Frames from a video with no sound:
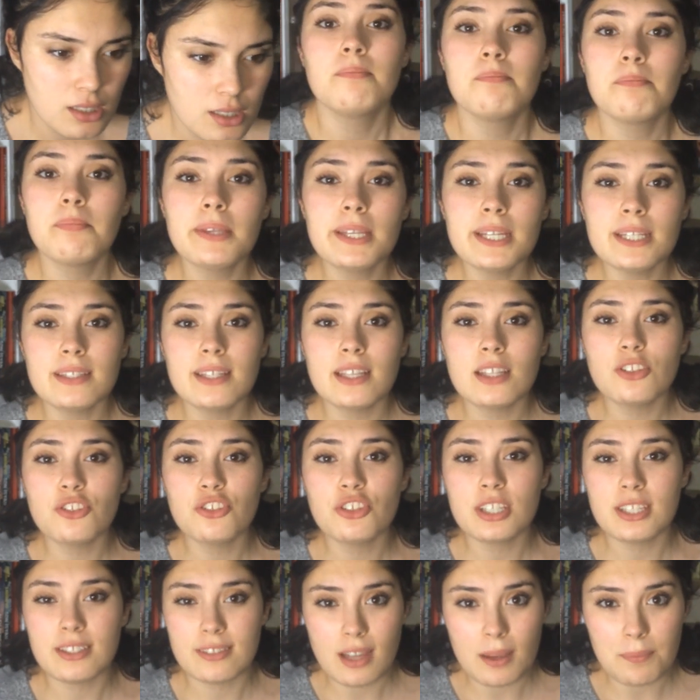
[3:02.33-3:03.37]
Bir de
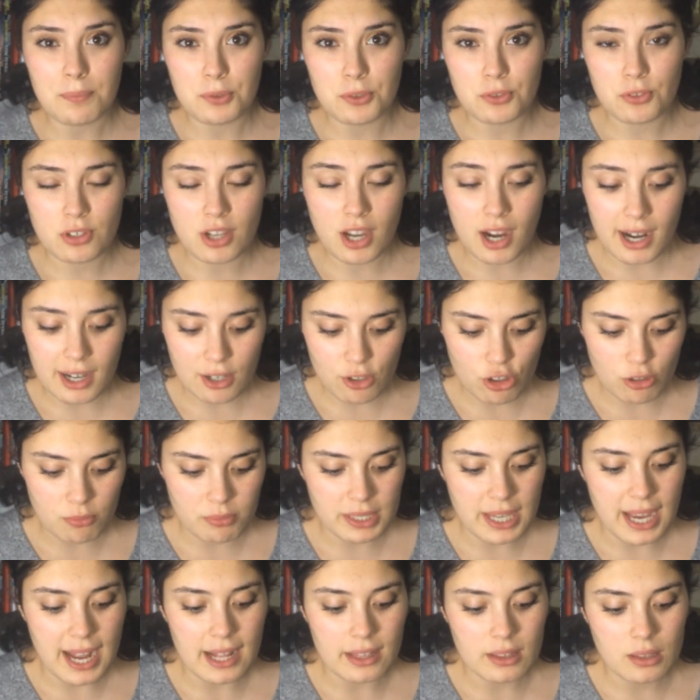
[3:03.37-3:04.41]
dün kitap yurdu
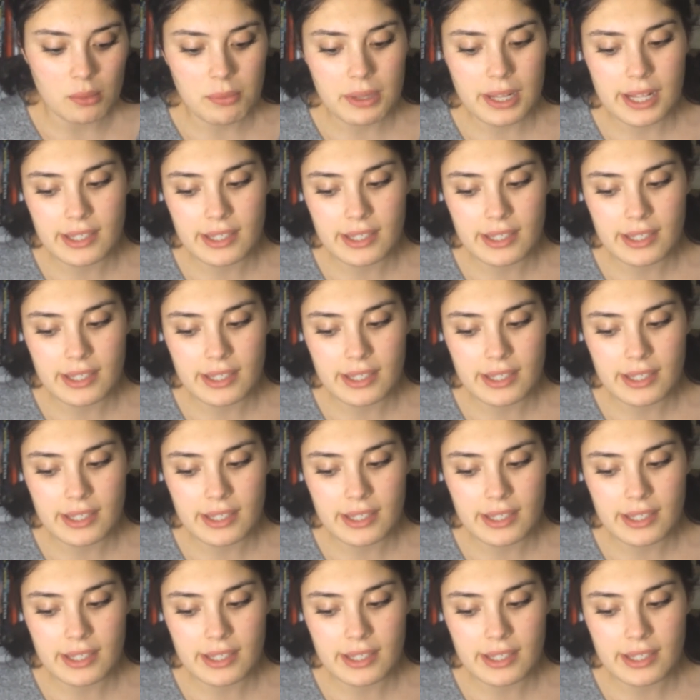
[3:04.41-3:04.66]
kargom geldi.